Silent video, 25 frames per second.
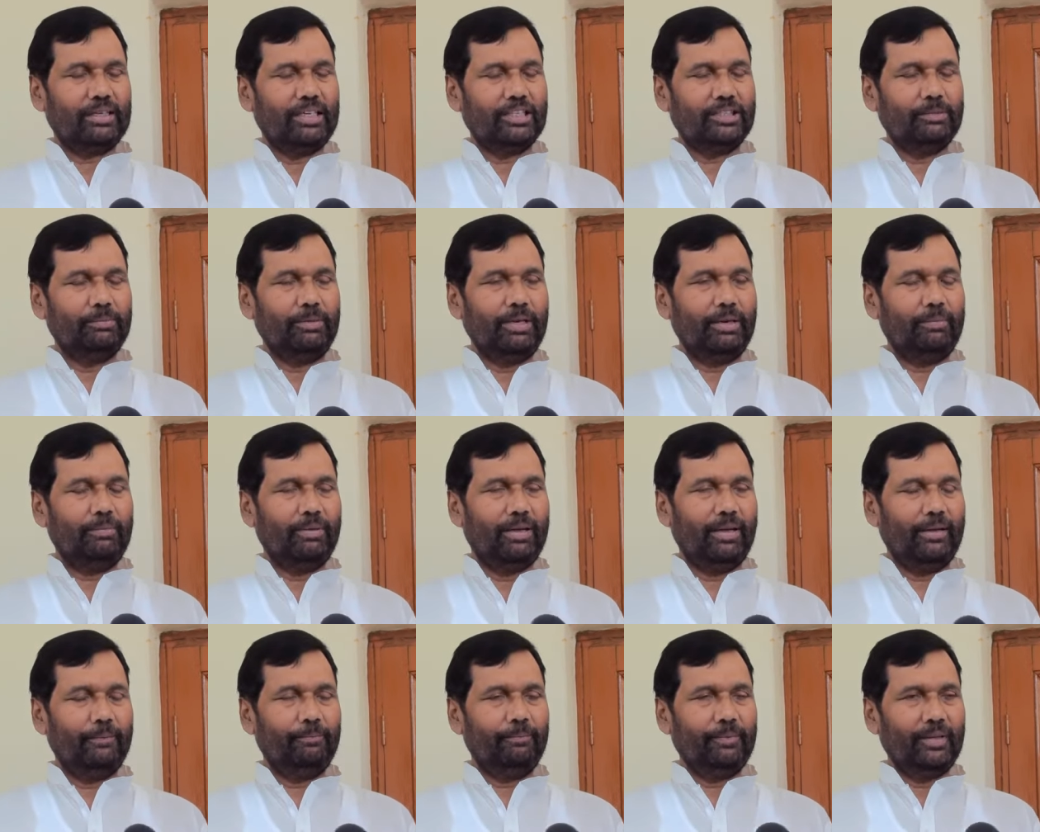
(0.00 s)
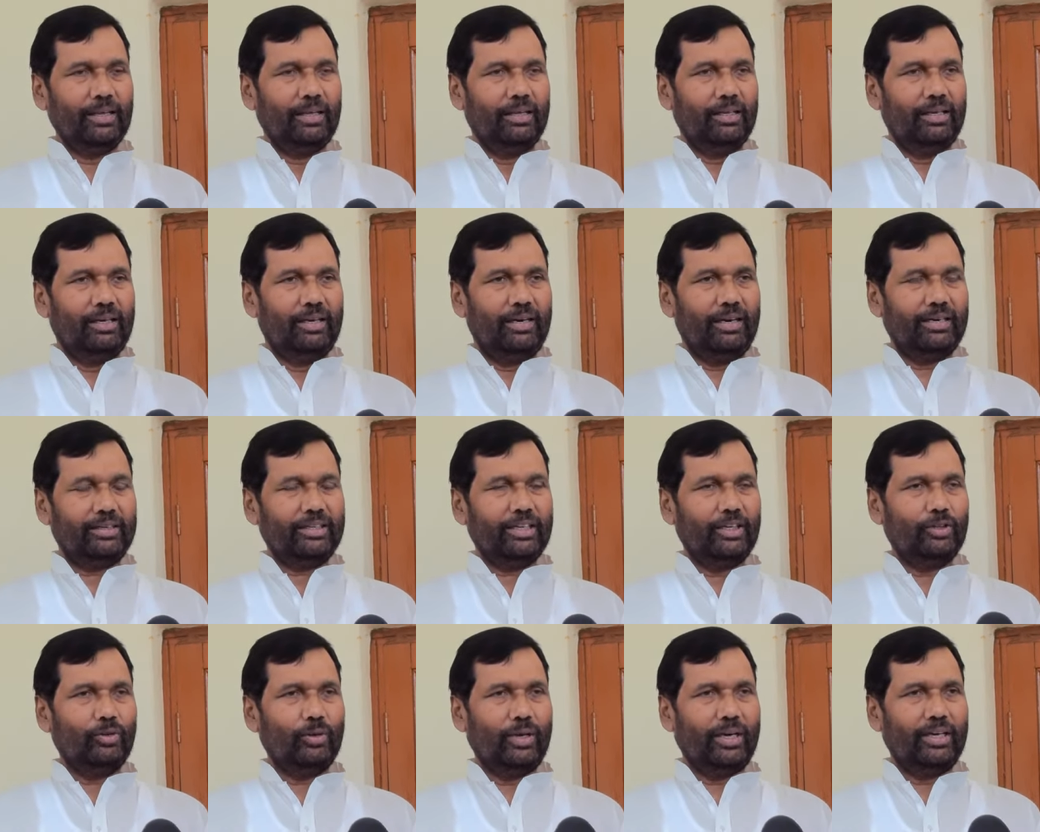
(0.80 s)
कश्मीर में
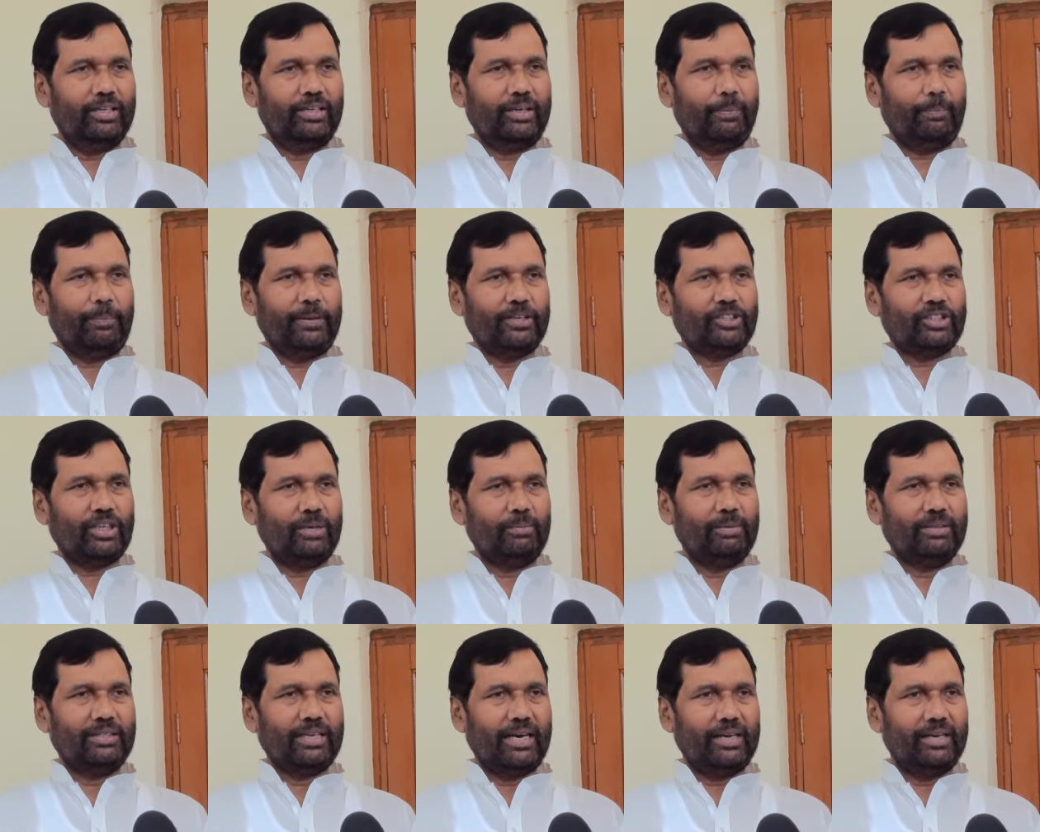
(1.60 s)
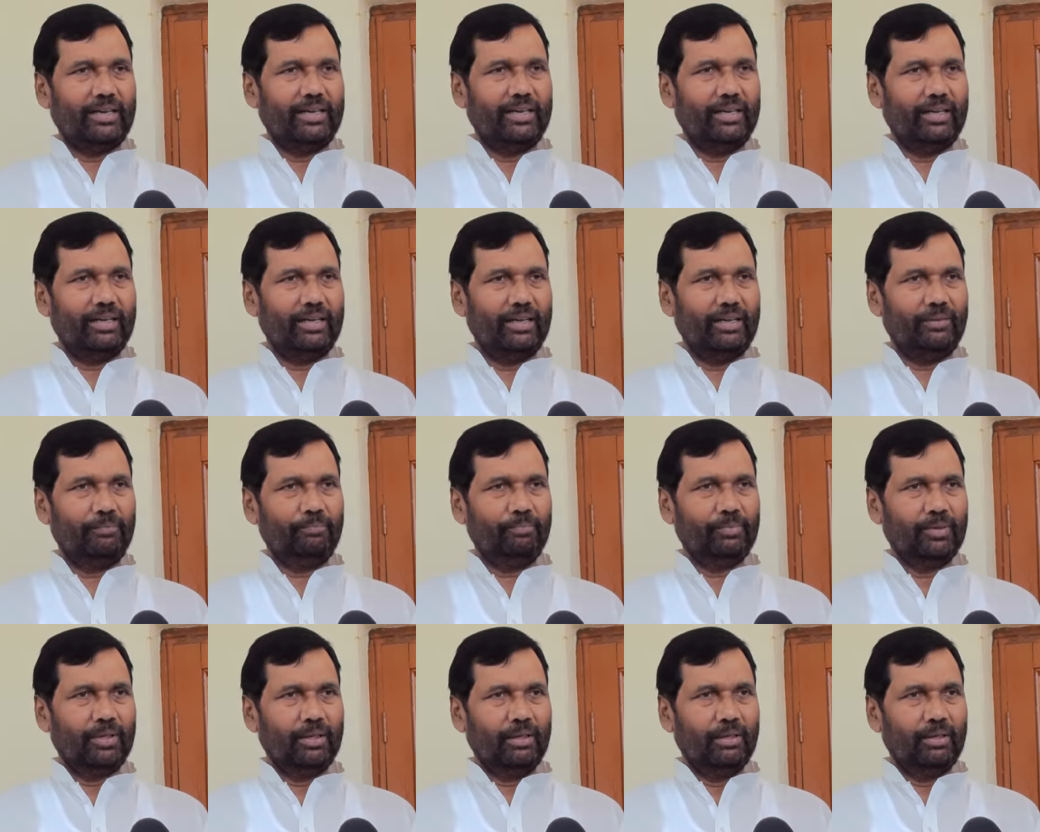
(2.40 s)
लड़के जो हैं डिप्रेशन में जा रहे हैं
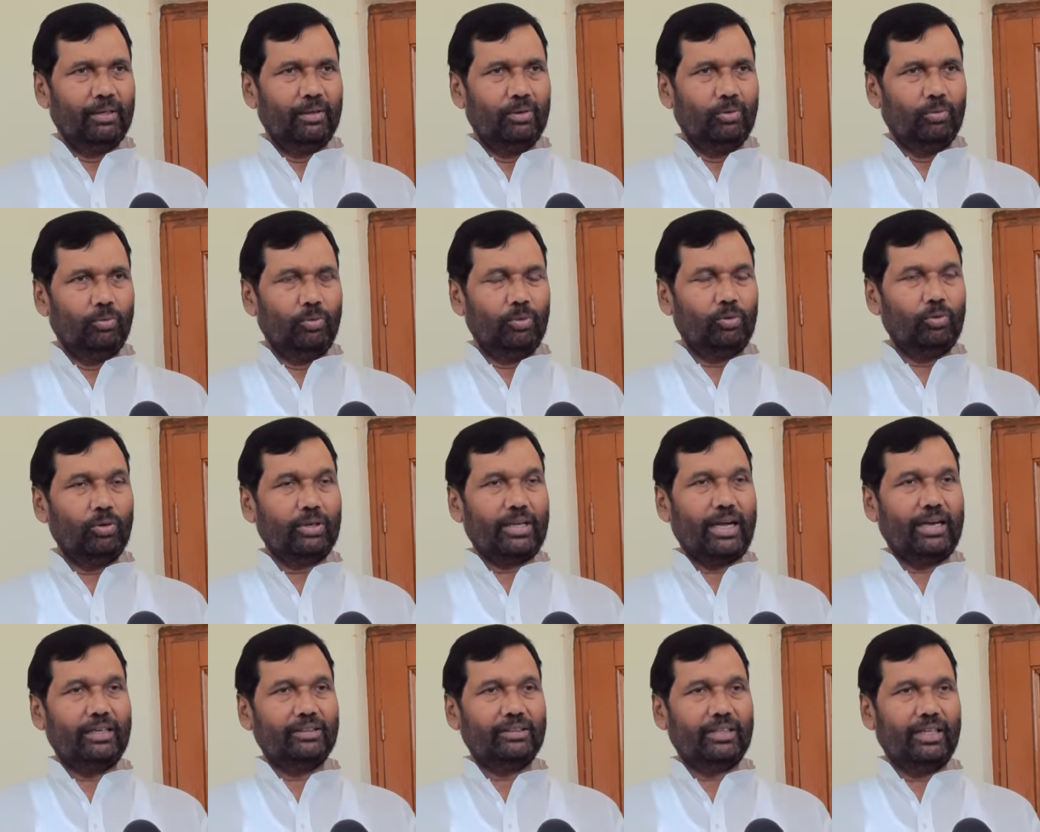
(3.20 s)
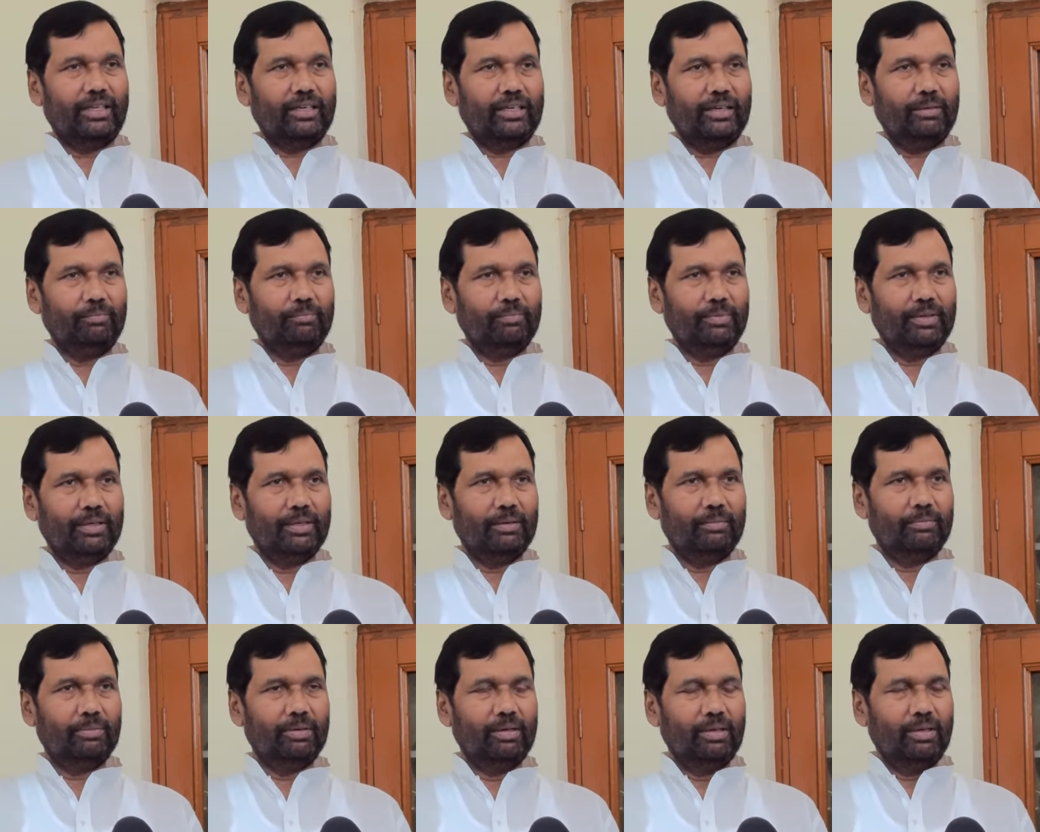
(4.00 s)
उनको क्या कहते हैं
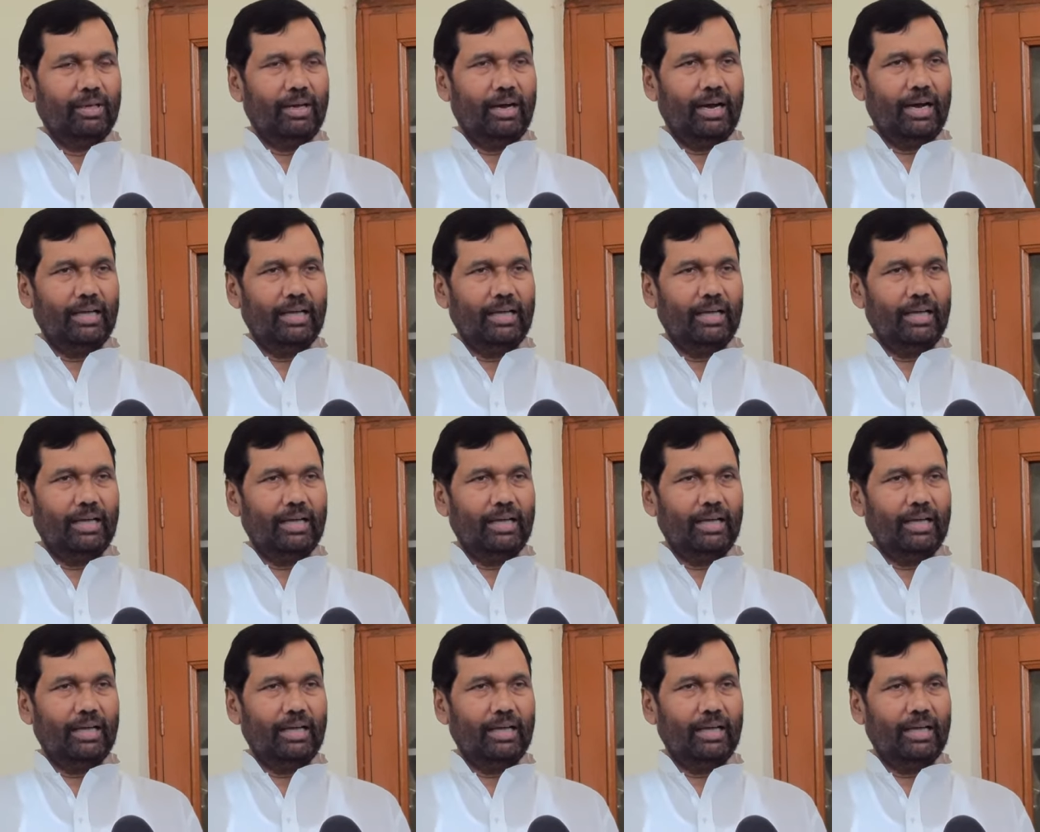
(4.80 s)
कि